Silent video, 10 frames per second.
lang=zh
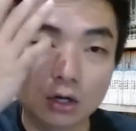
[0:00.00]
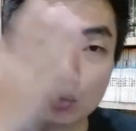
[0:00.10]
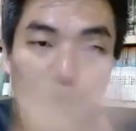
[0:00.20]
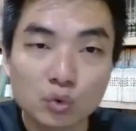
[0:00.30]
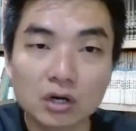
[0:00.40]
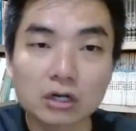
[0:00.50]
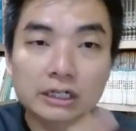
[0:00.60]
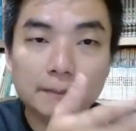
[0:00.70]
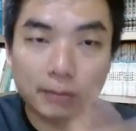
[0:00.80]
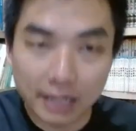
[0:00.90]
呃谷歌
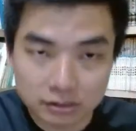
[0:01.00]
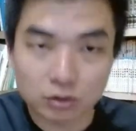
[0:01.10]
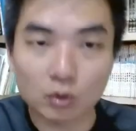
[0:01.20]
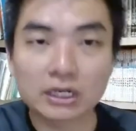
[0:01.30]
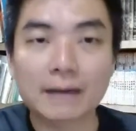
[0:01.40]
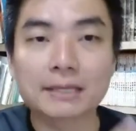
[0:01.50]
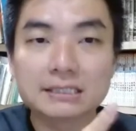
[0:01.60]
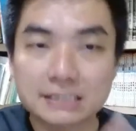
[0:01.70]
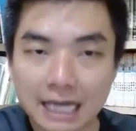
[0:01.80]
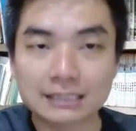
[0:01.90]
的 Play Store 那
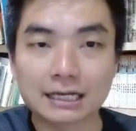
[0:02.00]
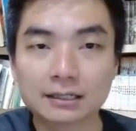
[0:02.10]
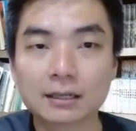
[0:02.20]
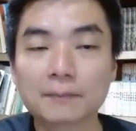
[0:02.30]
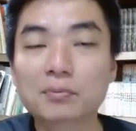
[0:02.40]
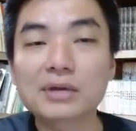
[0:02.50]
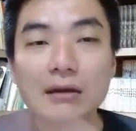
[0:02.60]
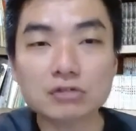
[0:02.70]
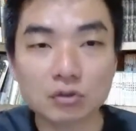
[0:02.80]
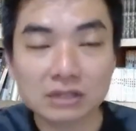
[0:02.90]
边下载，不
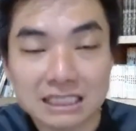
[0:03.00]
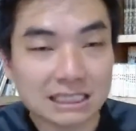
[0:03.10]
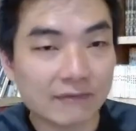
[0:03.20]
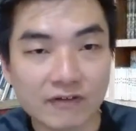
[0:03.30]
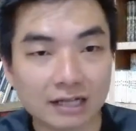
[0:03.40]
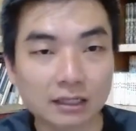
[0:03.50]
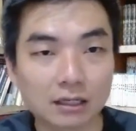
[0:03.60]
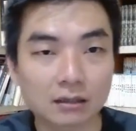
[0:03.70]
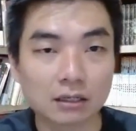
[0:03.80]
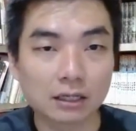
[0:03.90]
要从第三方
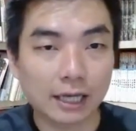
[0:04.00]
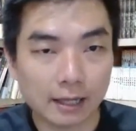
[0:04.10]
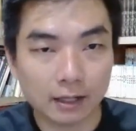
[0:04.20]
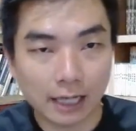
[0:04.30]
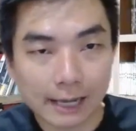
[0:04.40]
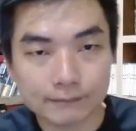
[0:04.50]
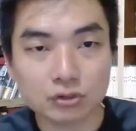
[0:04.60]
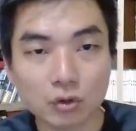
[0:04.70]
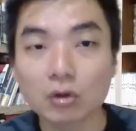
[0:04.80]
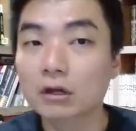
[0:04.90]
的啊啊 App
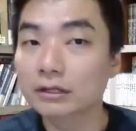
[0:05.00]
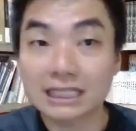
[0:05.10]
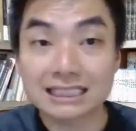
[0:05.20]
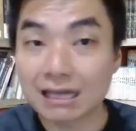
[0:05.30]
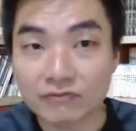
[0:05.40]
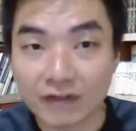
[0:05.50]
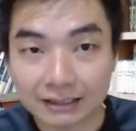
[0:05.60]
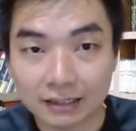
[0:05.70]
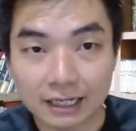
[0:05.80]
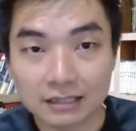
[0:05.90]
Store、第三
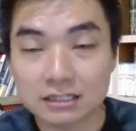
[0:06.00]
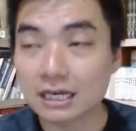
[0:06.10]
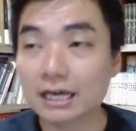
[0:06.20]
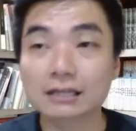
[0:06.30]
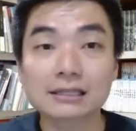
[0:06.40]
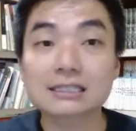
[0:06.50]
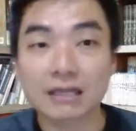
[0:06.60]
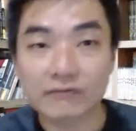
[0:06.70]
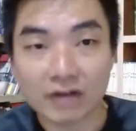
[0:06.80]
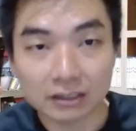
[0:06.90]
方的连接、第
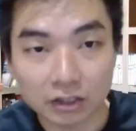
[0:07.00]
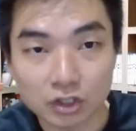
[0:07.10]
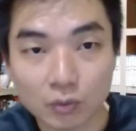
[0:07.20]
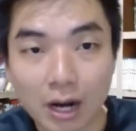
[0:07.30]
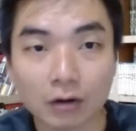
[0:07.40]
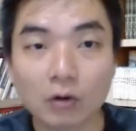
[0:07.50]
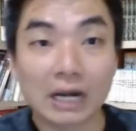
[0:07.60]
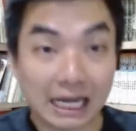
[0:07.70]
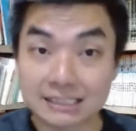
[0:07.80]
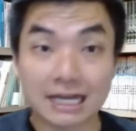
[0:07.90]
三方的 QR
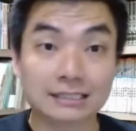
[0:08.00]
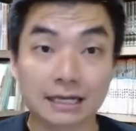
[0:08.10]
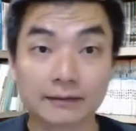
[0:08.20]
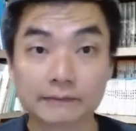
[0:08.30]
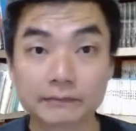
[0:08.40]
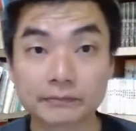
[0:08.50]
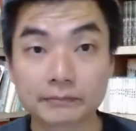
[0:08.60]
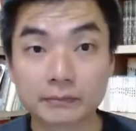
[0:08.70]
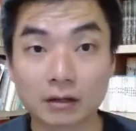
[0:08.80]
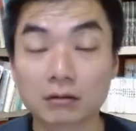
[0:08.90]
code 来下载，
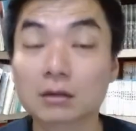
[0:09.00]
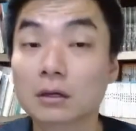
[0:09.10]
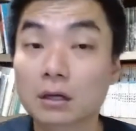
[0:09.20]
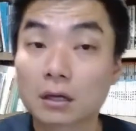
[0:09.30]
哦，